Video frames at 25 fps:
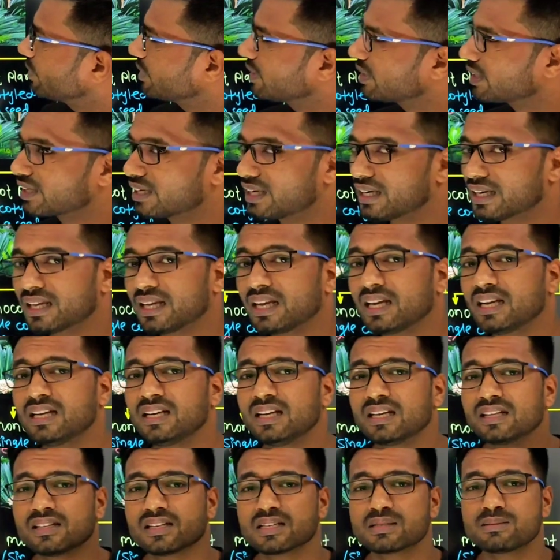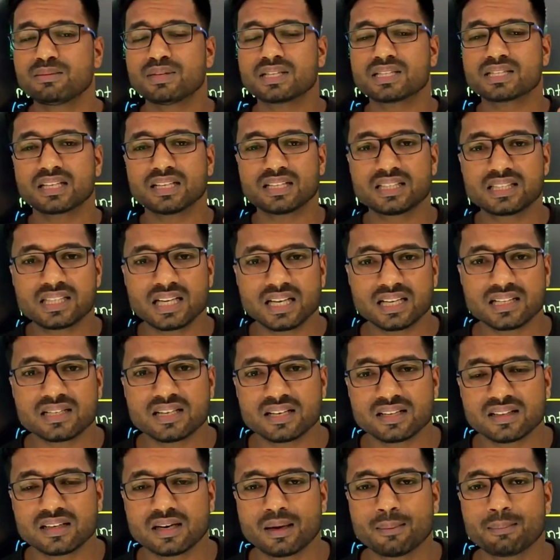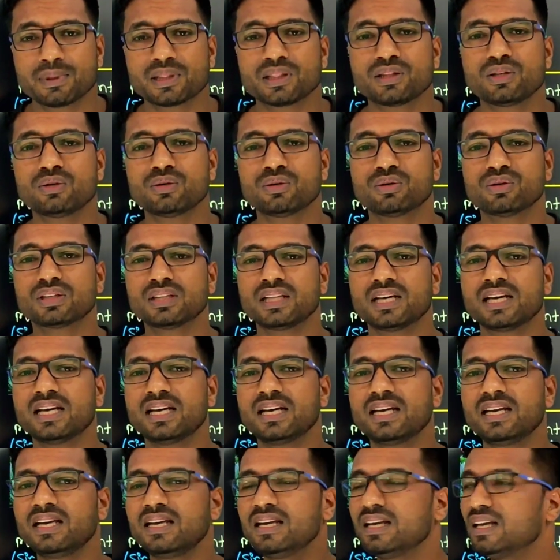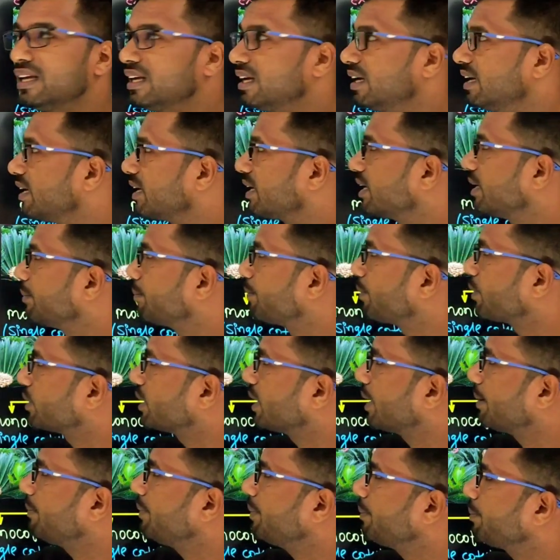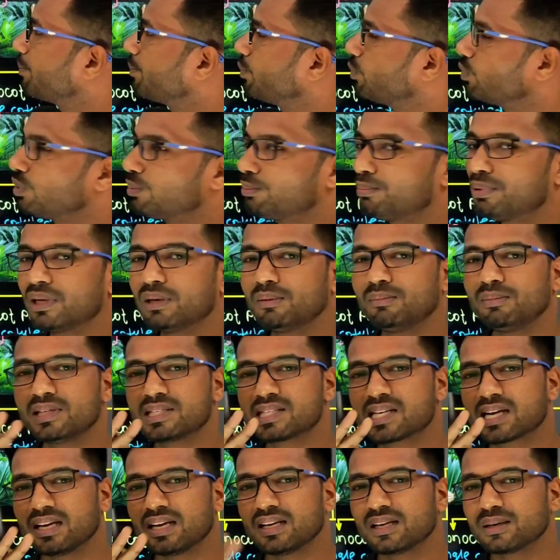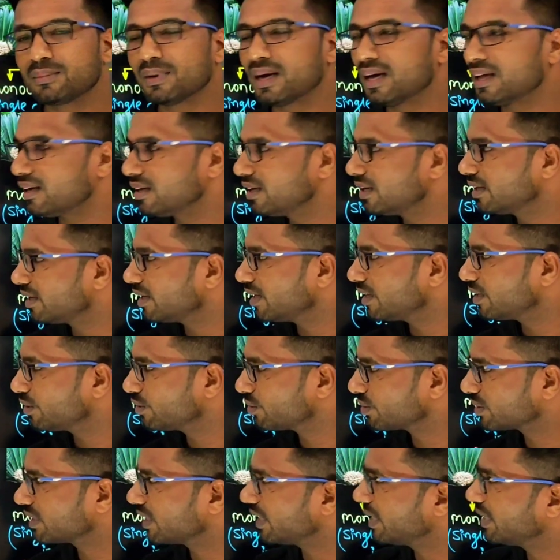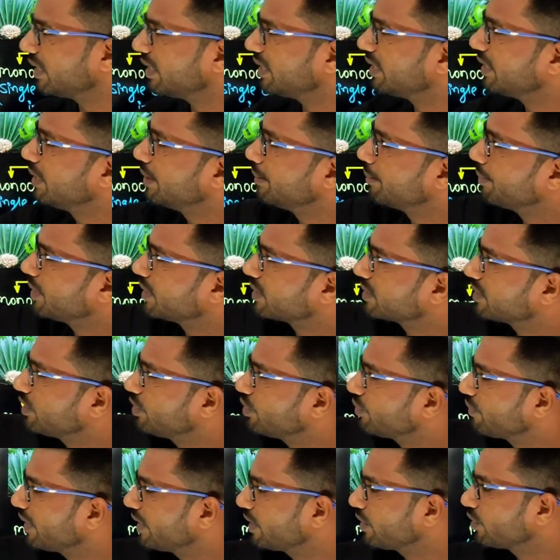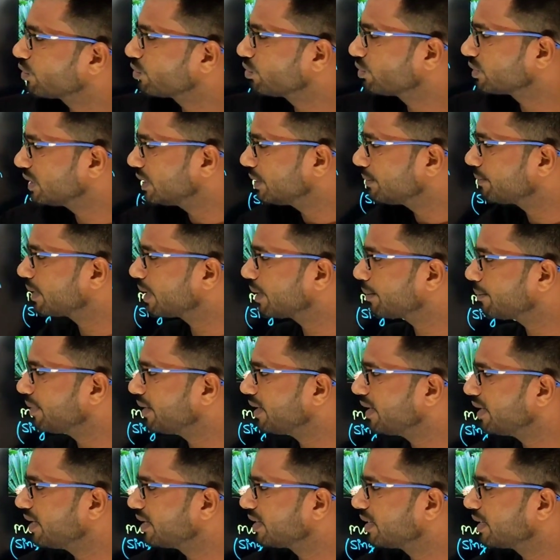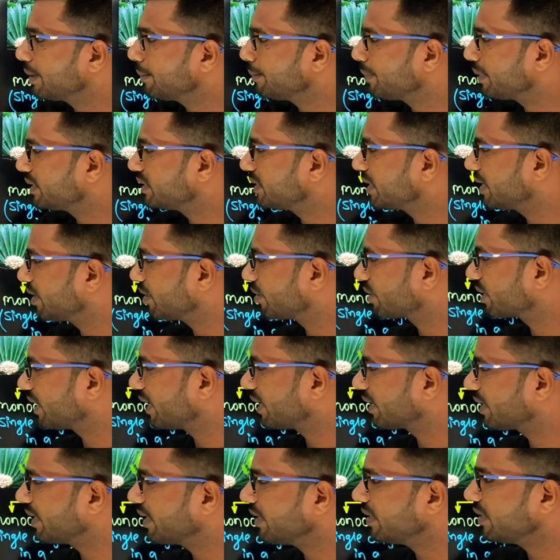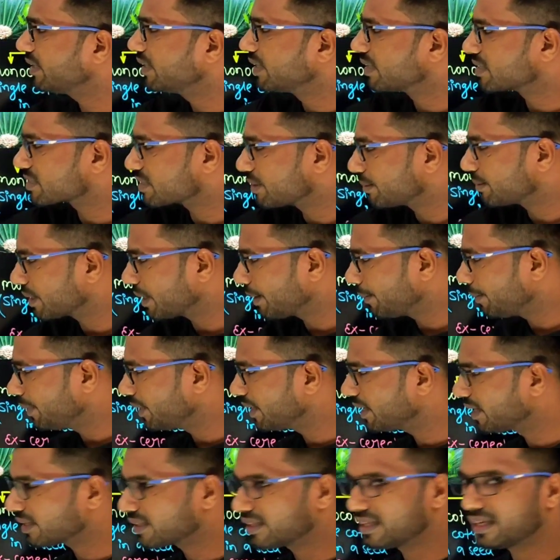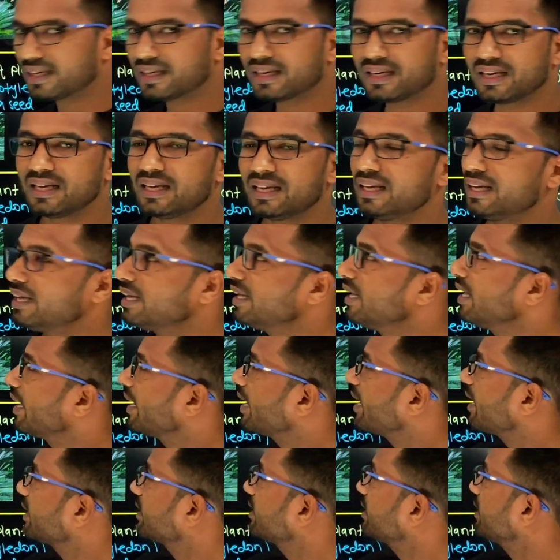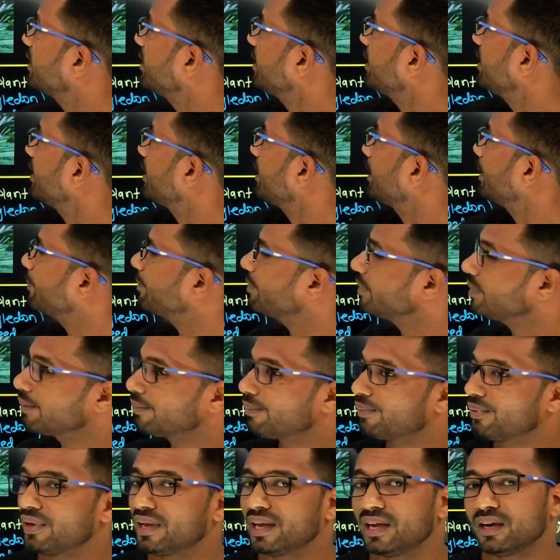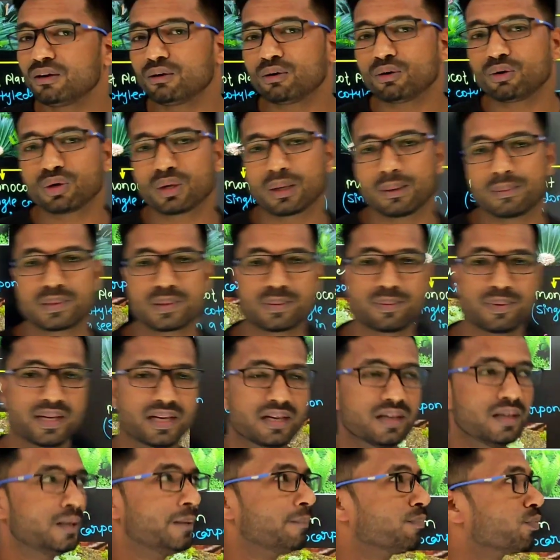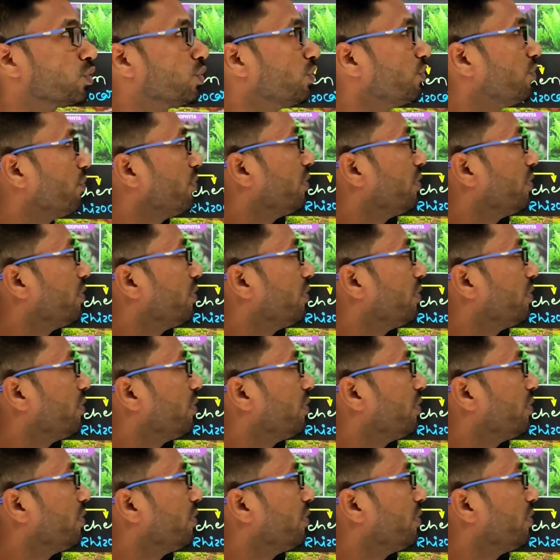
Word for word: पौधे रखा गया जिसमें सच्चा जड़तनापत्ति होता है लेकिन लेकिन पौधा में फूल फल बीज का निर्माण नहीं होता है फिर फेलोफाइटो को तीन भाग में एलगी फंजाई और लाइकेन सबका फिगर देख रहे हैं आते हैं अब फेंड्रोगेम्स पर तो